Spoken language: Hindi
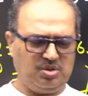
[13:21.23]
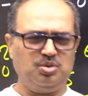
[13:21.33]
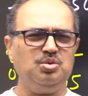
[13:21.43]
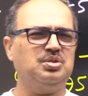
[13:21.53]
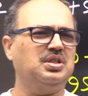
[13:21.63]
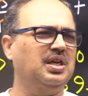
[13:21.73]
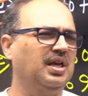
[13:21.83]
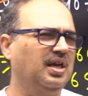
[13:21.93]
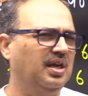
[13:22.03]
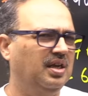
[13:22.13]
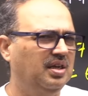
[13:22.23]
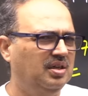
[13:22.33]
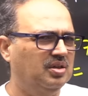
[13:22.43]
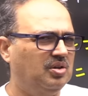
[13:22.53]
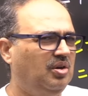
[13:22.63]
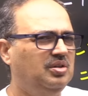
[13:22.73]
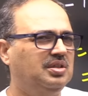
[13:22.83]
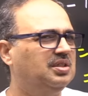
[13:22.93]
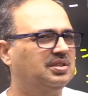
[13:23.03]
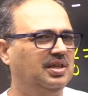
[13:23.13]
सोचते हैं कौन
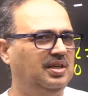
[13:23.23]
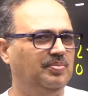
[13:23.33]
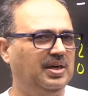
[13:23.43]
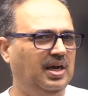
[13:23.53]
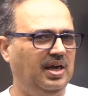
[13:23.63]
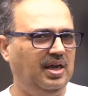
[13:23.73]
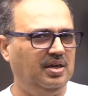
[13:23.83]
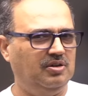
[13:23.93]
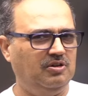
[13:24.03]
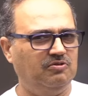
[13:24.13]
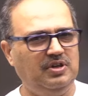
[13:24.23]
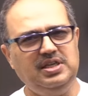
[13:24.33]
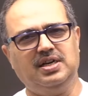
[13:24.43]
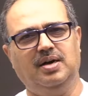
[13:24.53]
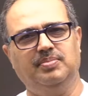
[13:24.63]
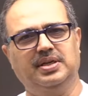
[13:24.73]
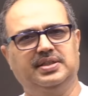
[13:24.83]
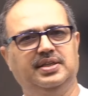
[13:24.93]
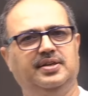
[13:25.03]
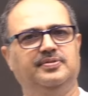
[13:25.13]
किसके लिए बना है और वही काम
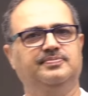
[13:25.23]
करते हैं